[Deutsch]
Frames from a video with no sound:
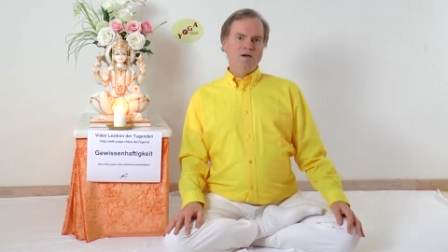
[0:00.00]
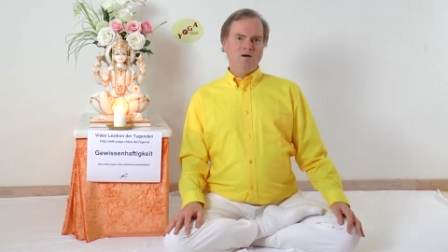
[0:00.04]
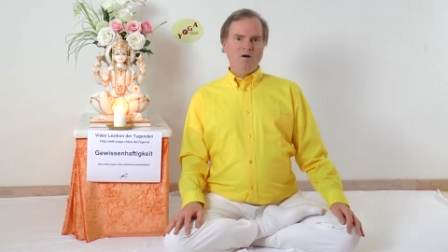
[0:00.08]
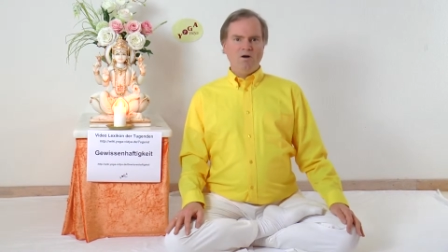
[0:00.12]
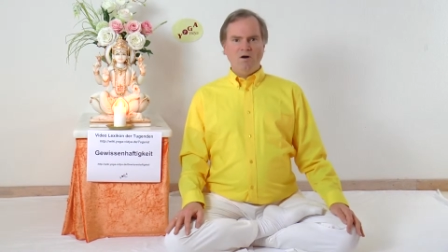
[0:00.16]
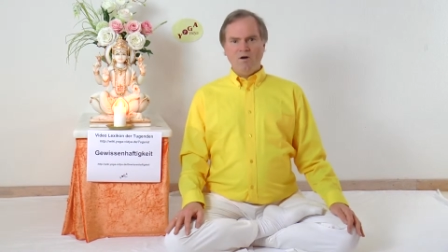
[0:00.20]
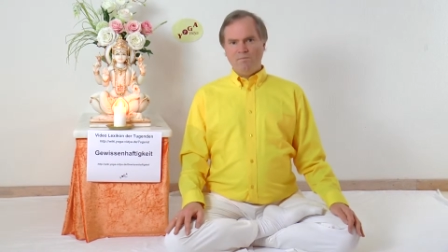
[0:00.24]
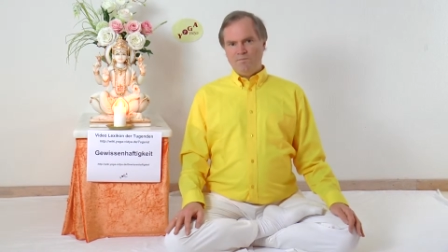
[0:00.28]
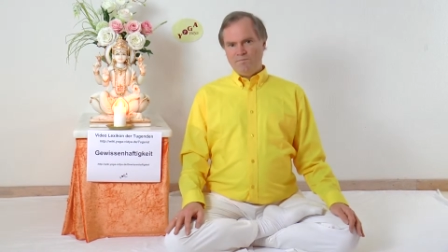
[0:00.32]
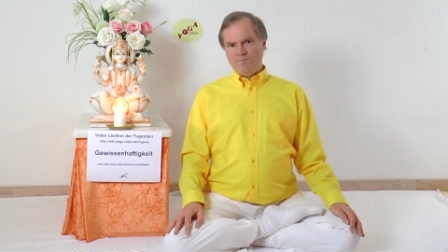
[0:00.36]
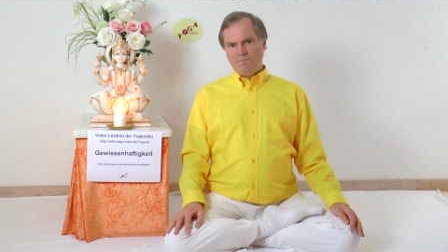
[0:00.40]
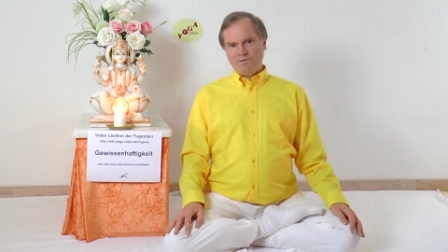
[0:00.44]

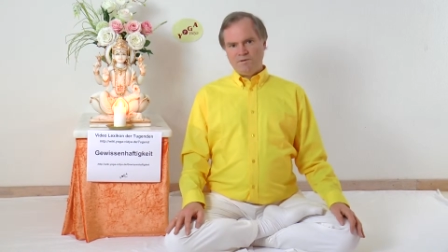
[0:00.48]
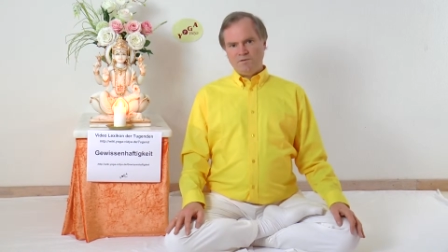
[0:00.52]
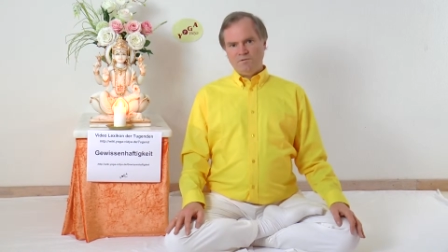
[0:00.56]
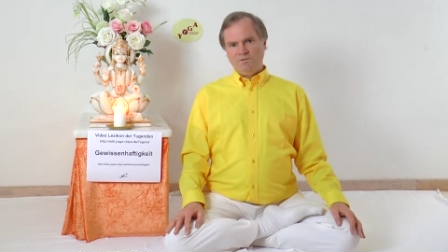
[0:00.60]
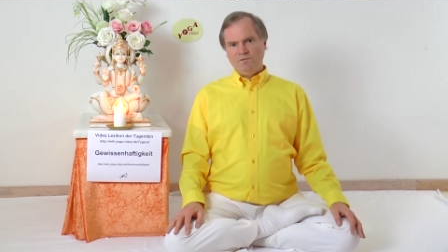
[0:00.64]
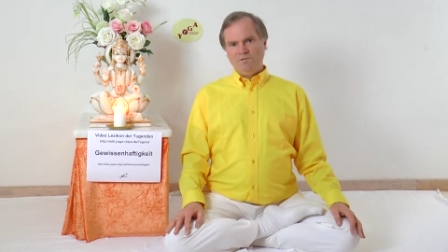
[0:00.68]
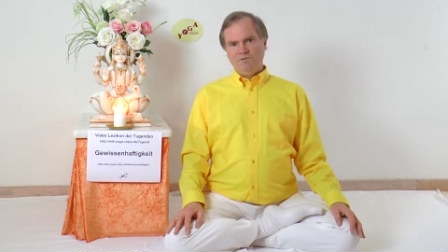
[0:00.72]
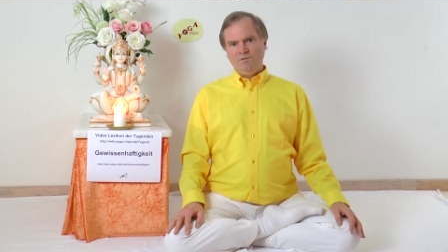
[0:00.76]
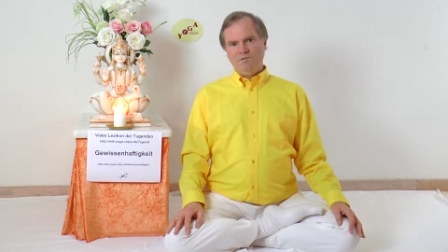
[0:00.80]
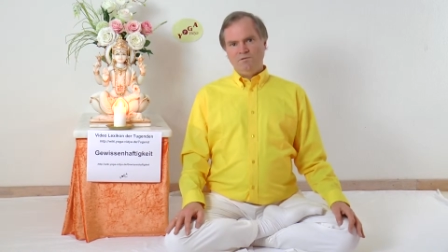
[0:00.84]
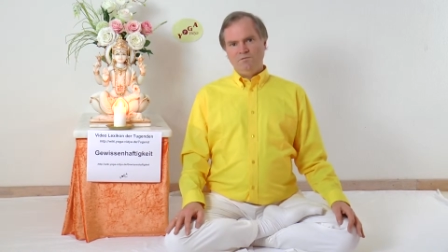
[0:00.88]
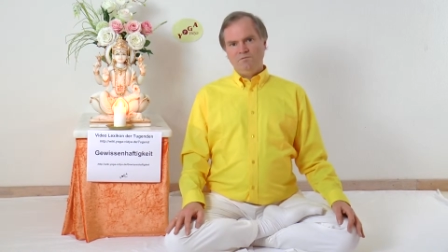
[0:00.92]
ob
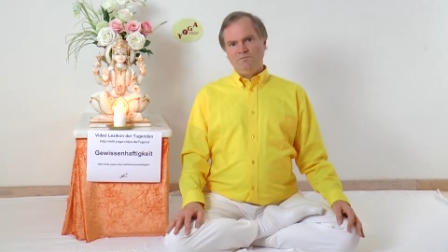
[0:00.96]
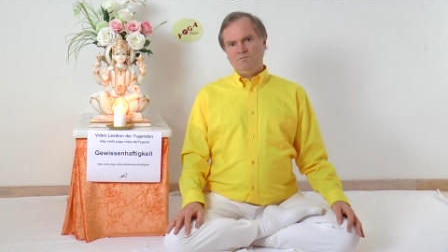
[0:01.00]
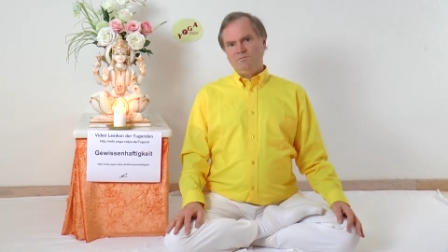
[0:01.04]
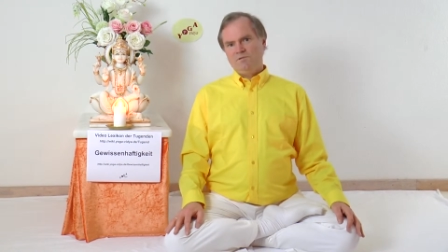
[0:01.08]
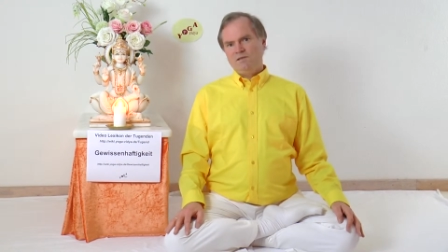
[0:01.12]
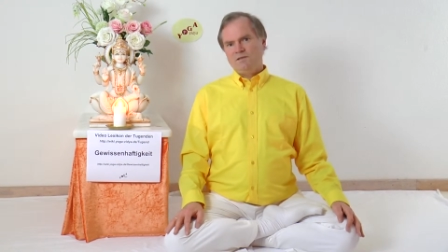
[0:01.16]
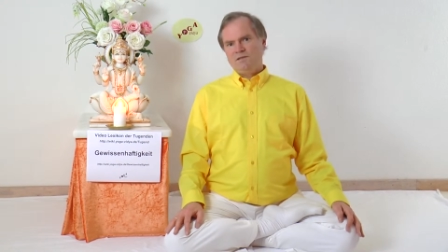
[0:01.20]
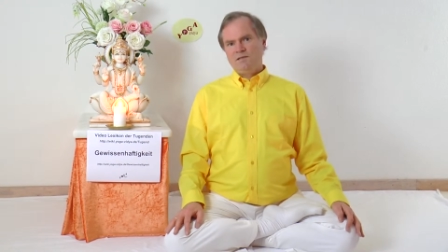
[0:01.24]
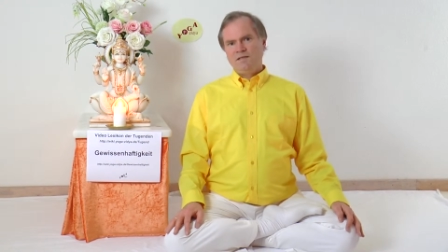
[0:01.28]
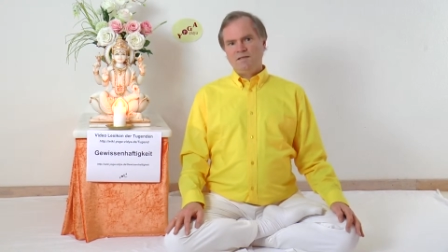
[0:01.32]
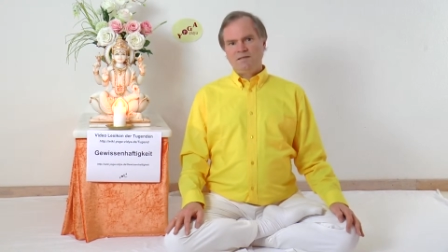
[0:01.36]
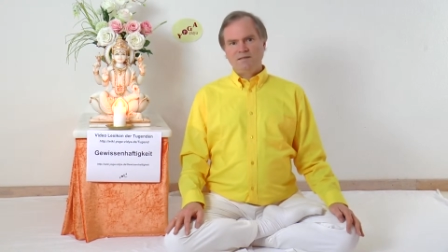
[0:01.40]
du
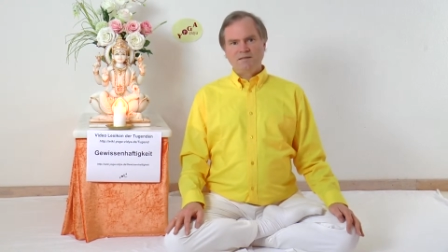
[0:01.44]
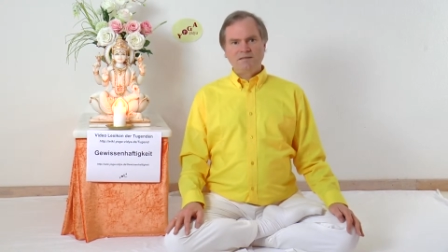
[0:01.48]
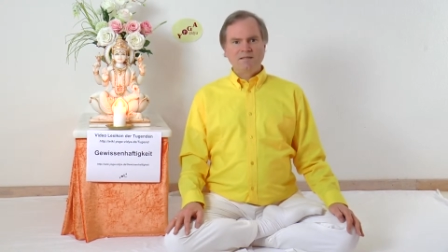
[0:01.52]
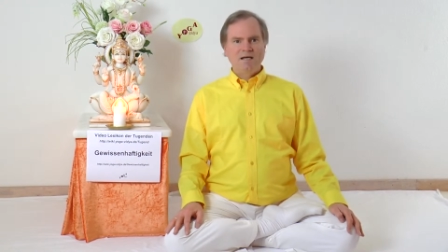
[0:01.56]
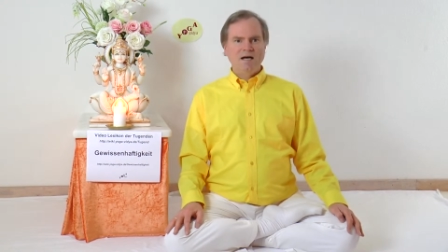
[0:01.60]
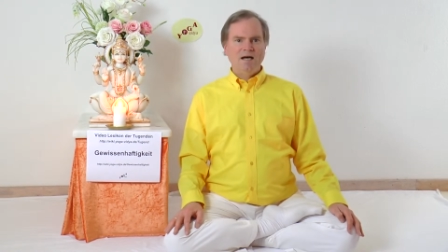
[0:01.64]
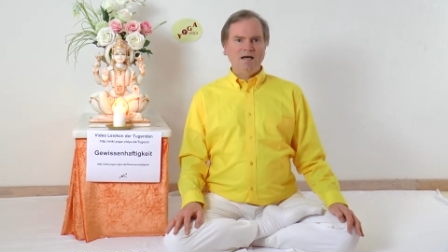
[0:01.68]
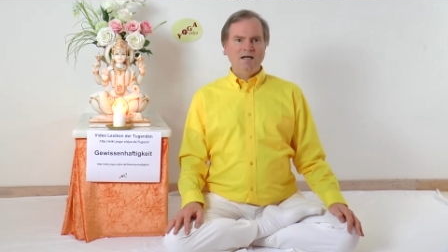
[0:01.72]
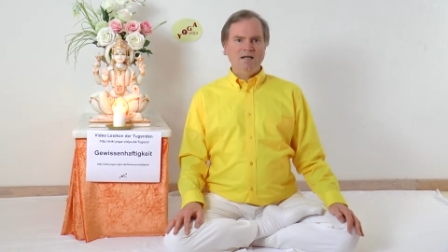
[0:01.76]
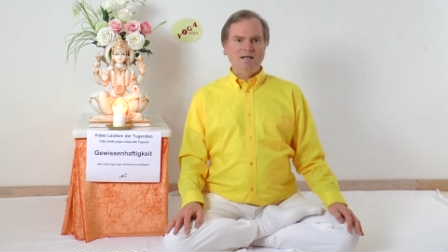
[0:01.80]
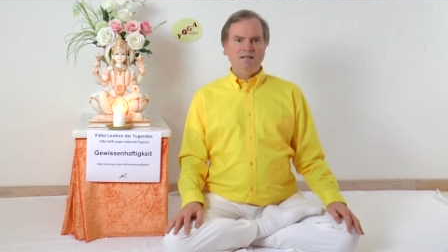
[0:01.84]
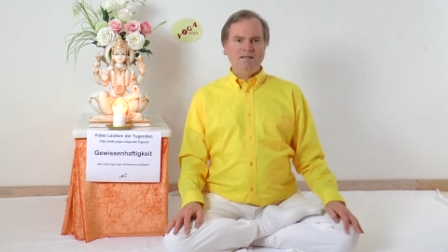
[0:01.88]
das als
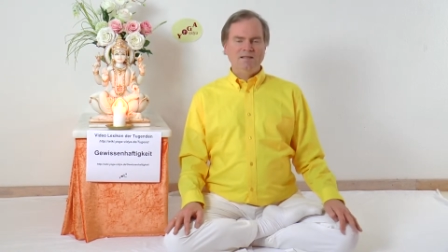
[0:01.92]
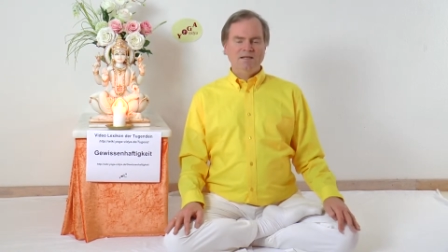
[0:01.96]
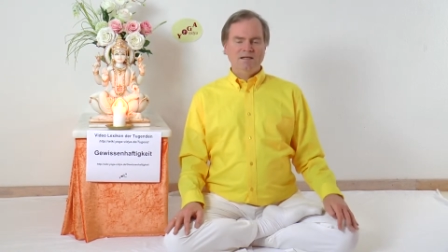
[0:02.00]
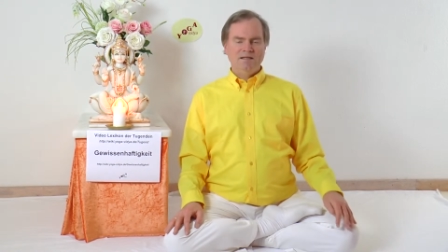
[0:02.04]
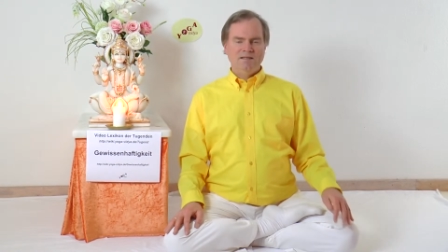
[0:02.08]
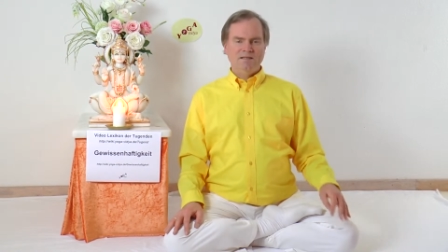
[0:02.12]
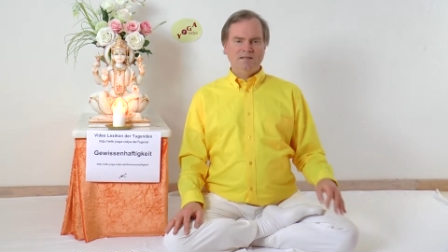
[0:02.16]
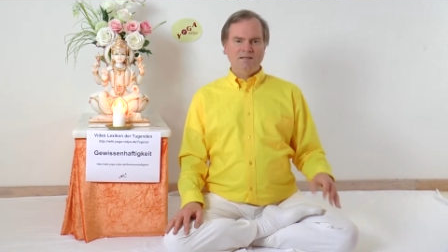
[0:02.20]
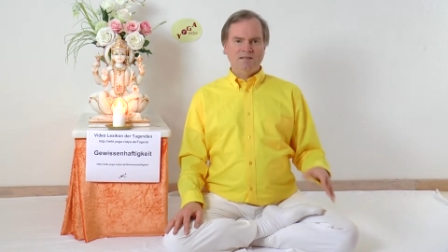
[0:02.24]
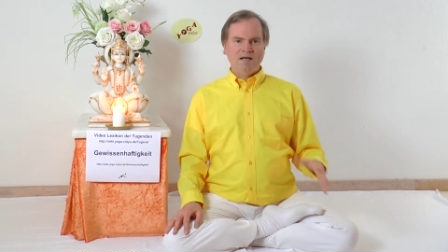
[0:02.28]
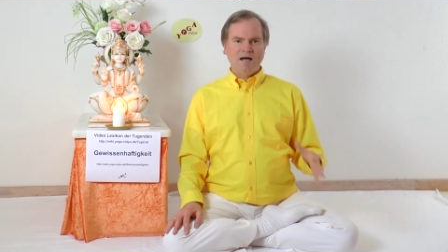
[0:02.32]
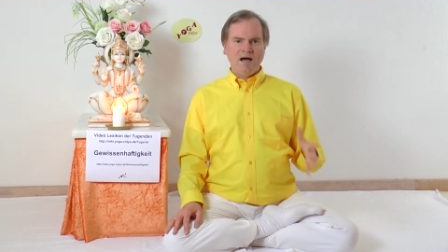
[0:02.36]
Teil
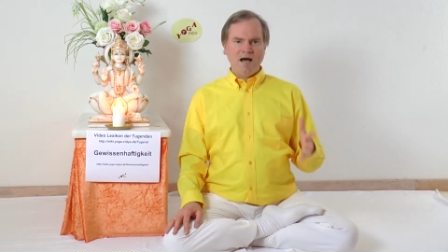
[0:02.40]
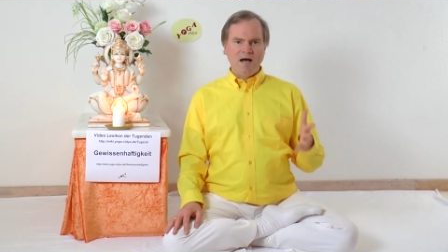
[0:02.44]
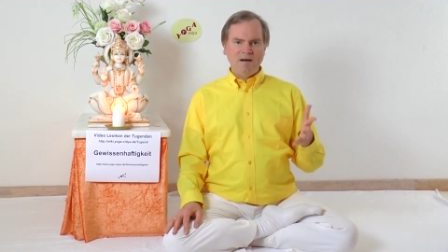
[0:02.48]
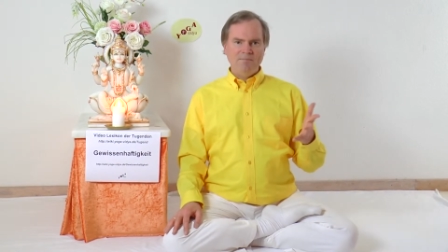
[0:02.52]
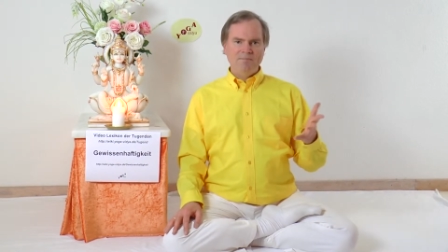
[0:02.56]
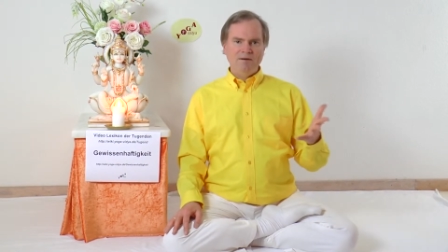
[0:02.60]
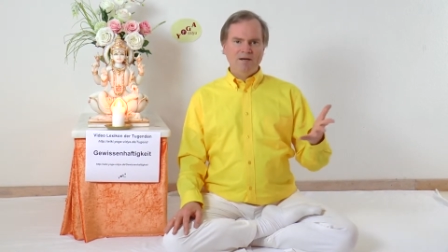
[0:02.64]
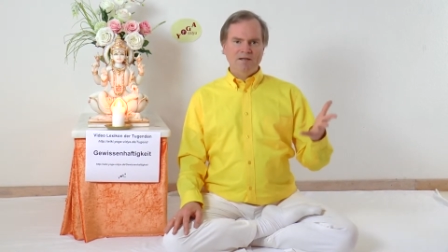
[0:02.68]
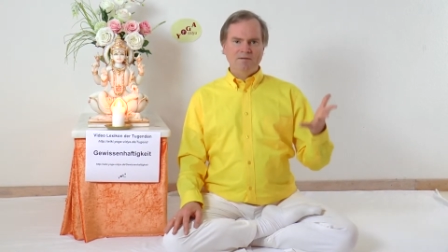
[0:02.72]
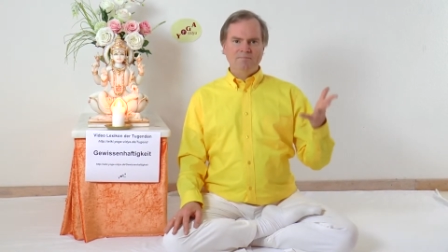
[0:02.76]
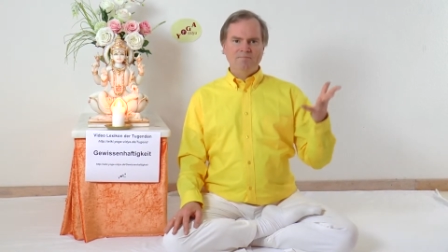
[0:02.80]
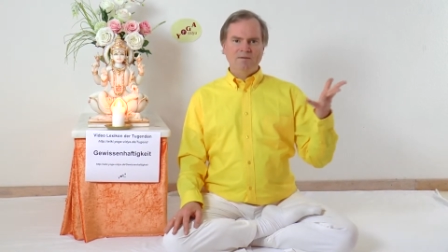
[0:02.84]
deiner
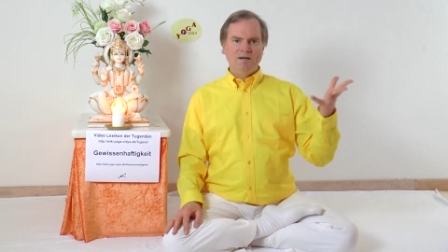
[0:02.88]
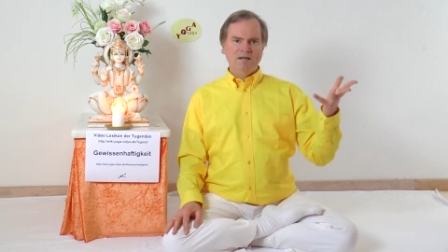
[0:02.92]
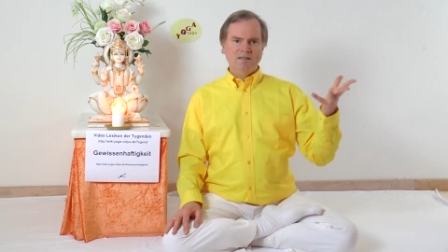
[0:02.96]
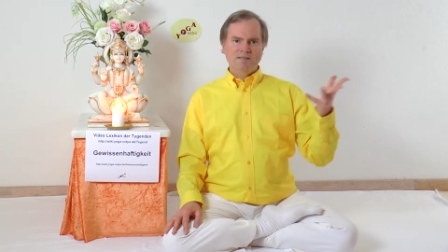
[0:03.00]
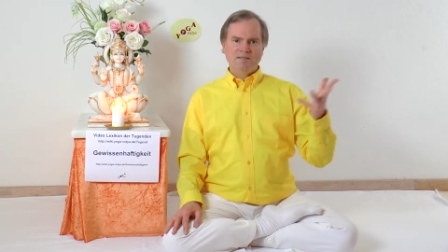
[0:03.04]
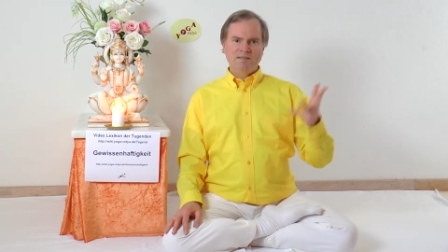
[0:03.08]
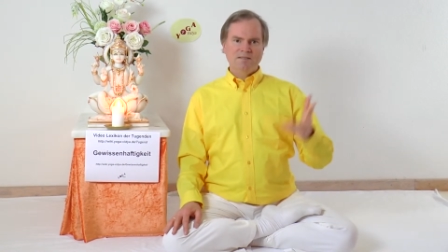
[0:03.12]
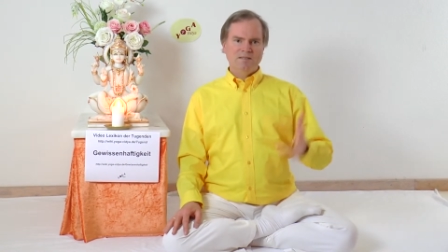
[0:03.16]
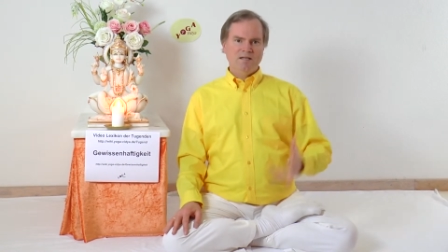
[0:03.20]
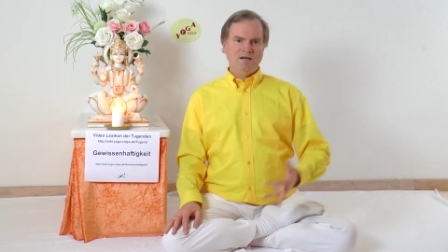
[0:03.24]
Arbeit machst und